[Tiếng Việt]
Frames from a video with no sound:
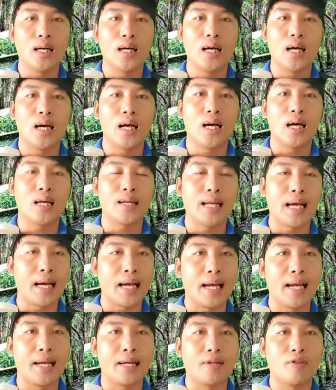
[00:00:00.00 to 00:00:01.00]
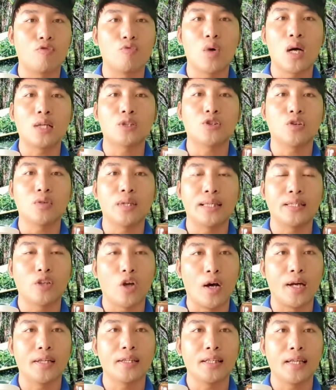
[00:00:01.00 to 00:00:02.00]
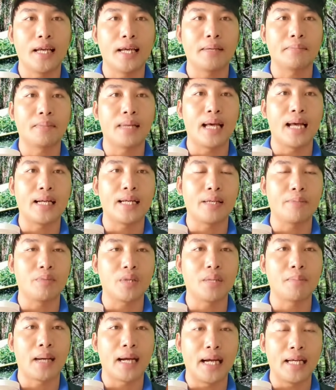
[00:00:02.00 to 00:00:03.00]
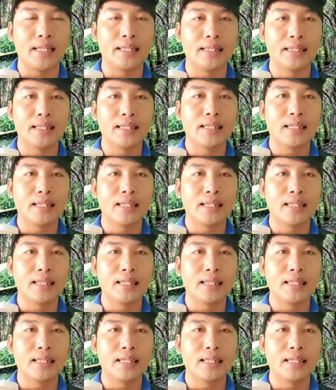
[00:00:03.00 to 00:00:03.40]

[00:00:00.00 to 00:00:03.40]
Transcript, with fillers: à, đặt hàng qua các số điện thoại em đang ghim trên màn hình